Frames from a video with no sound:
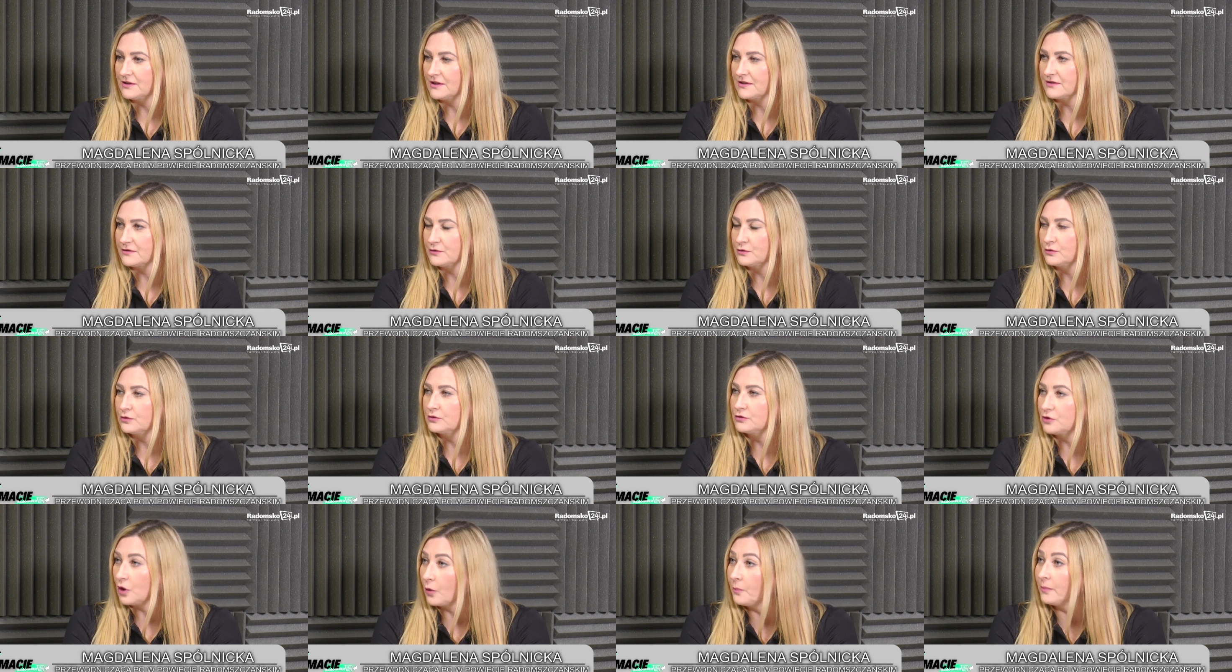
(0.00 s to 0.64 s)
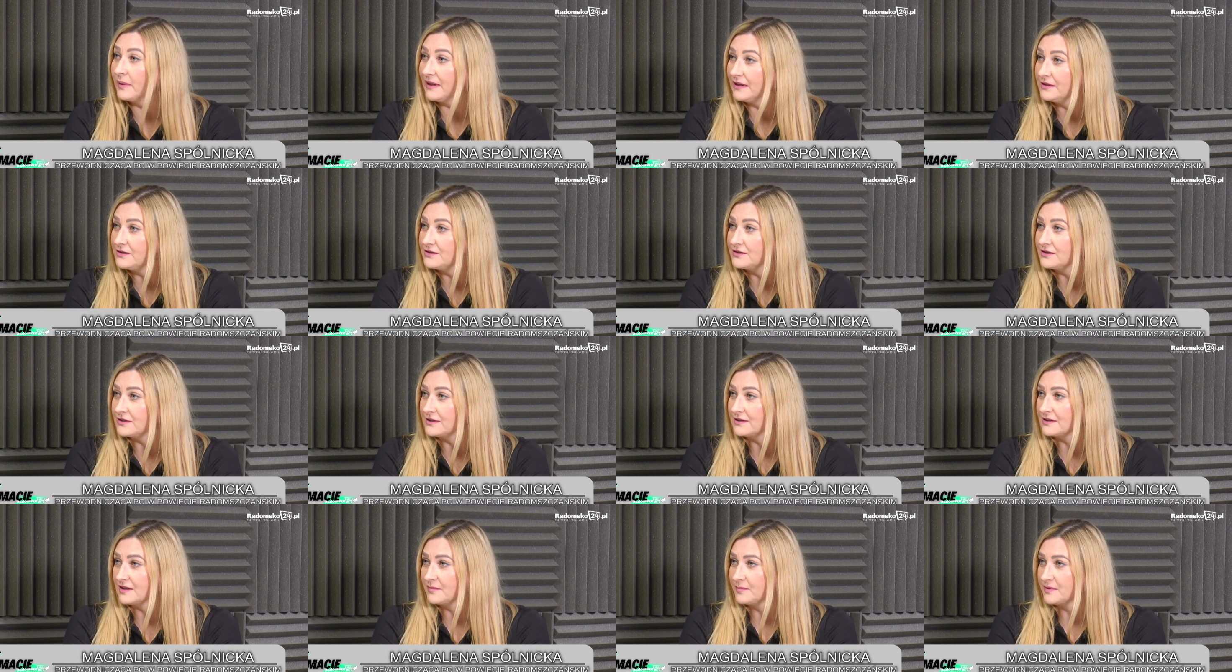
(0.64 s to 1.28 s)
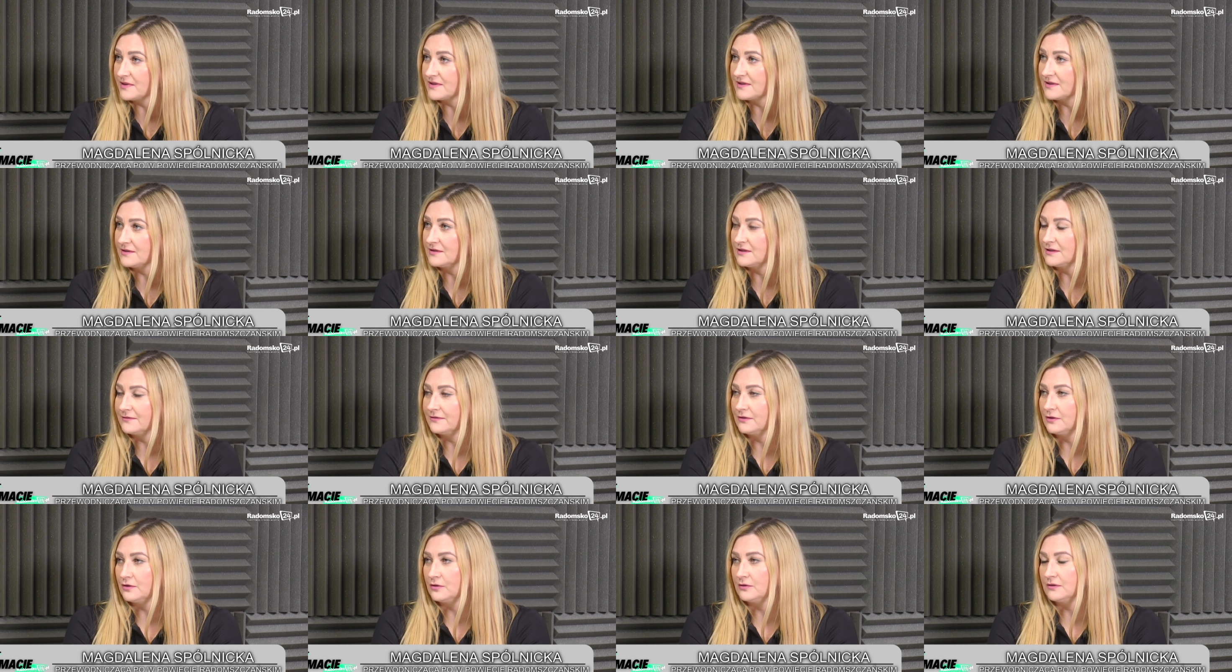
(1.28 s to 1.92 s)
czasu, kto będzie
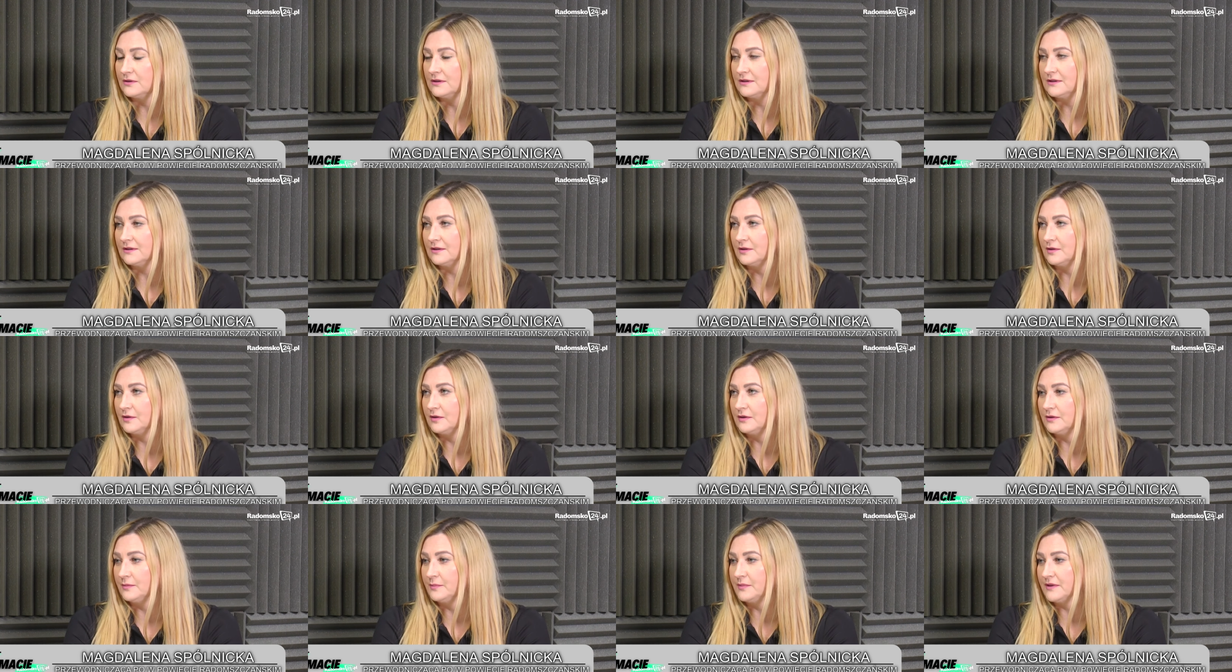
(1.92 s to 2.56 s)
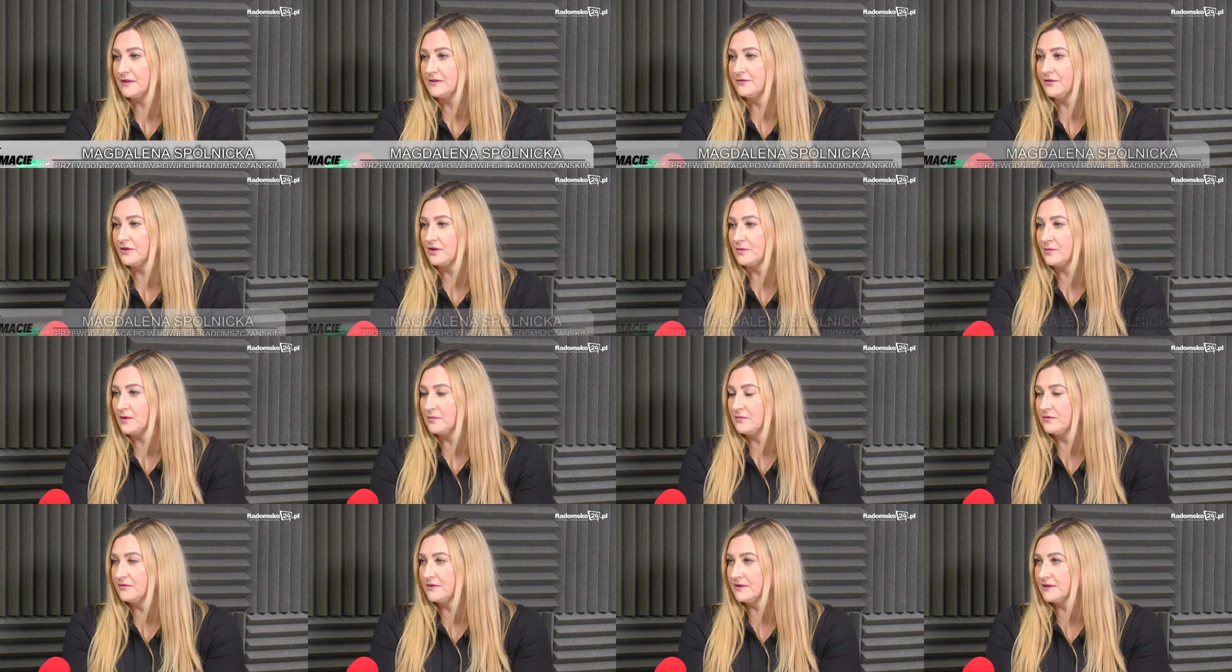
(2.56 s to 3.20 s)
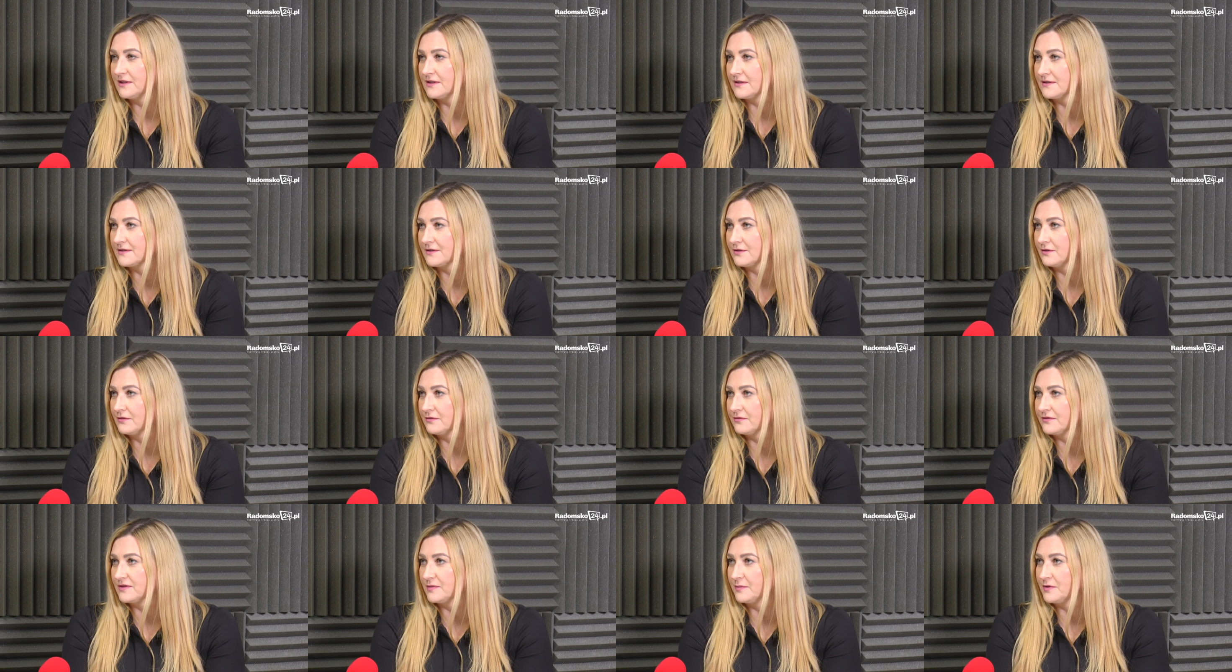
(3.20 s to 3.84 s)
reprezentował e, Platformę
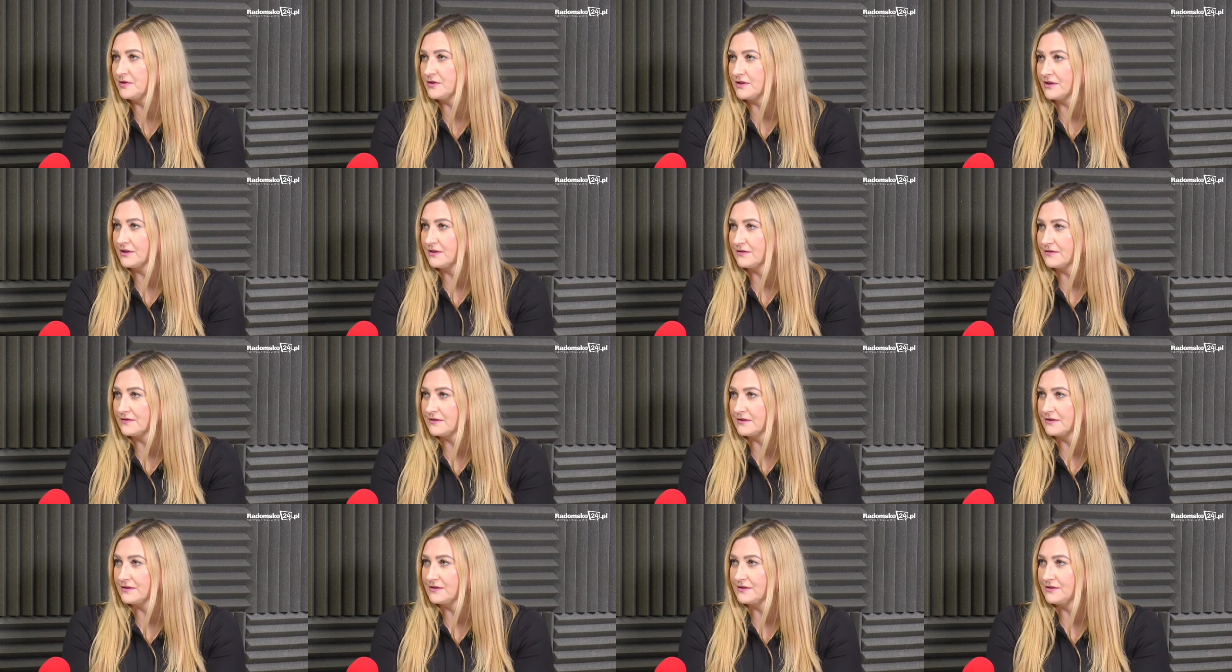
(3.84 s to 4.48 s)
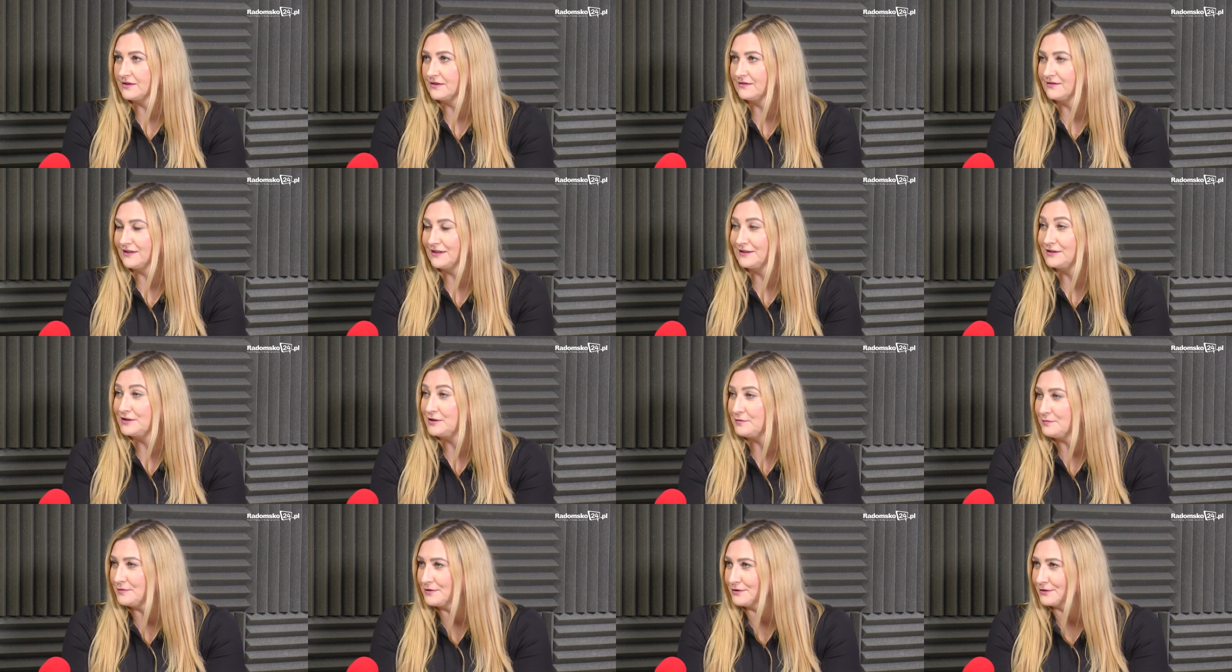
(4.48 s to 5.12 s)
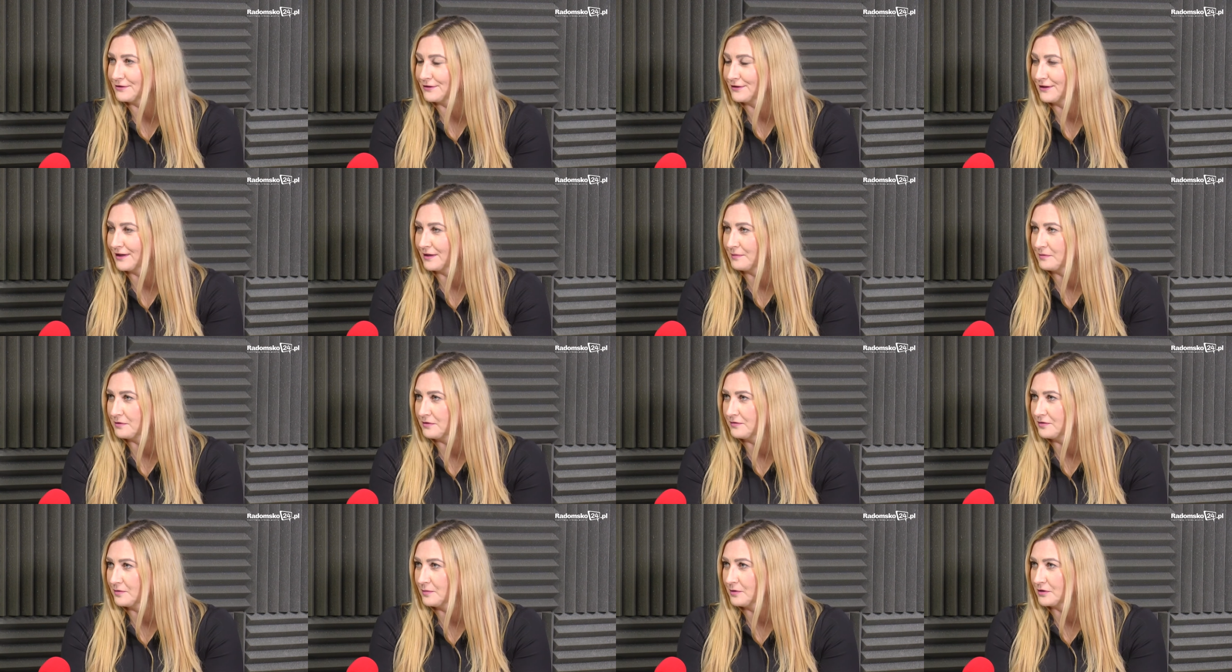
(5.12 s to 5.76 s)
Obywatelską w zbliżających się wielkimi
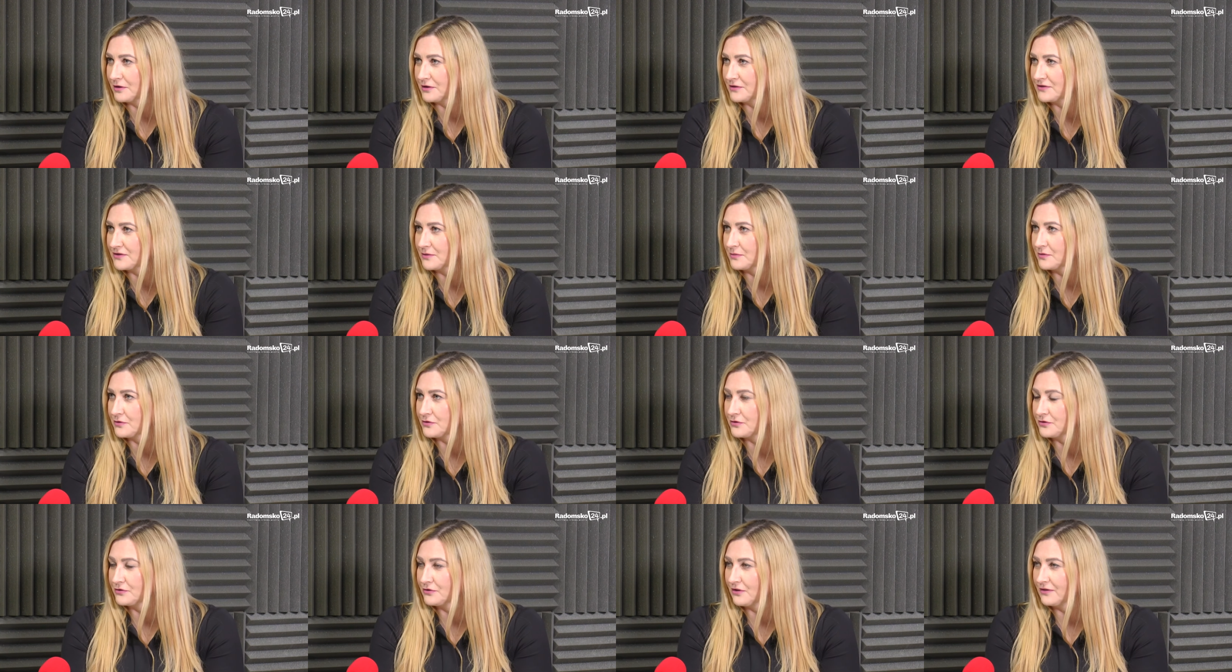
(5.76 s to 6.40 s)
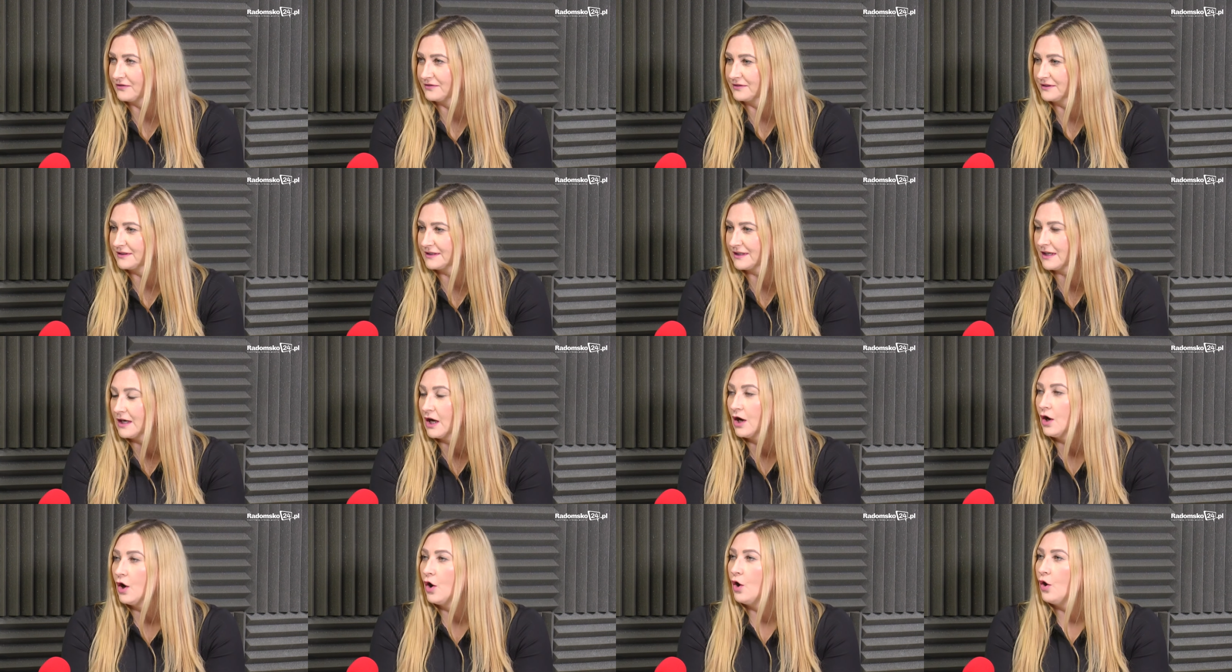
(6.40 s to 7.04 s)
krokami wyborach samorządowych.